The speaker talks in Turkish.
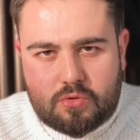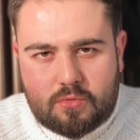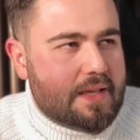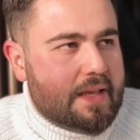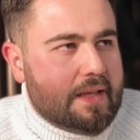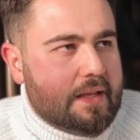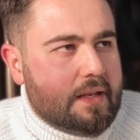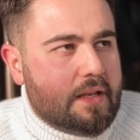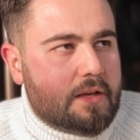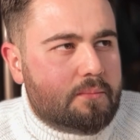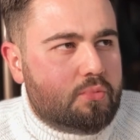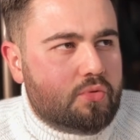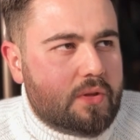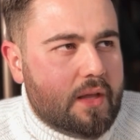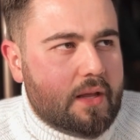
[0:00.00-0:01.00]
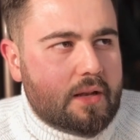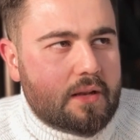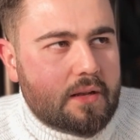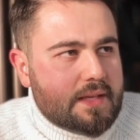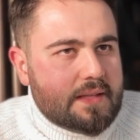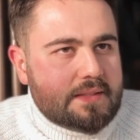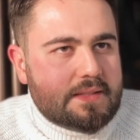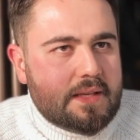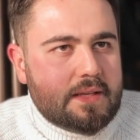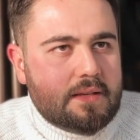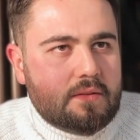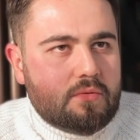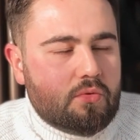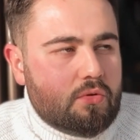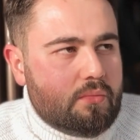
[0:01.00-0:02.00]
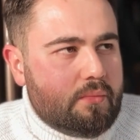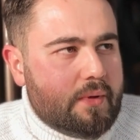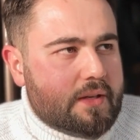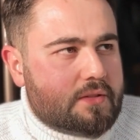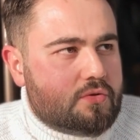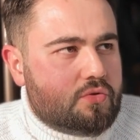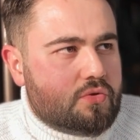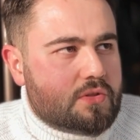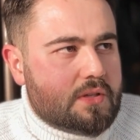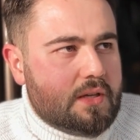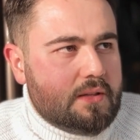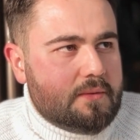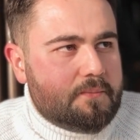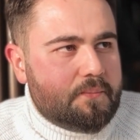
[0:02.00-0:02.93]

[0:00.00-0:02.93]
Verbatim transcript: Zenginlik bu değil. Sen zengin olmak istiyorsan